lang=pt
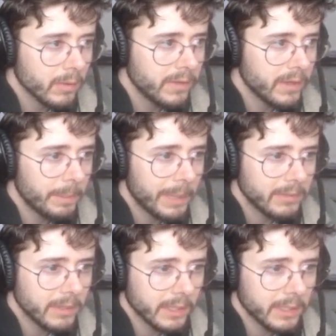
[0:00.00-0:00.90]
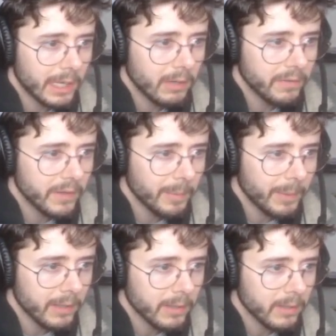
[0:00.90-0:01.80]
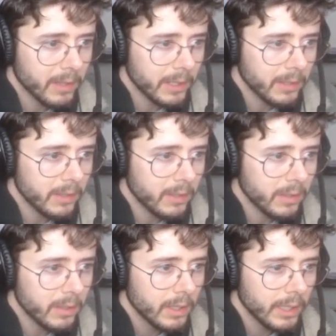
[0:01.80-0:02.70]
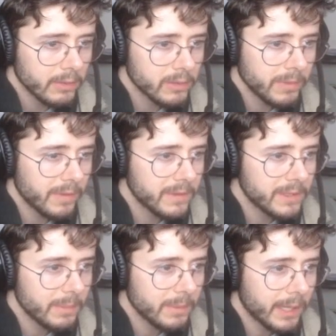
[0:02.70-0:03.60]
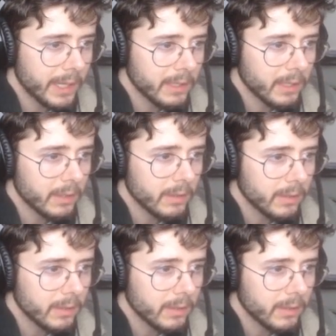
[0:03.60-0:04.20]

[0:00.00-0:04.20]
Né? Fica perto, Nick Dragon, fica perto. Aí, ó. Que aí o zumbi vai vir sempre na reta, ó.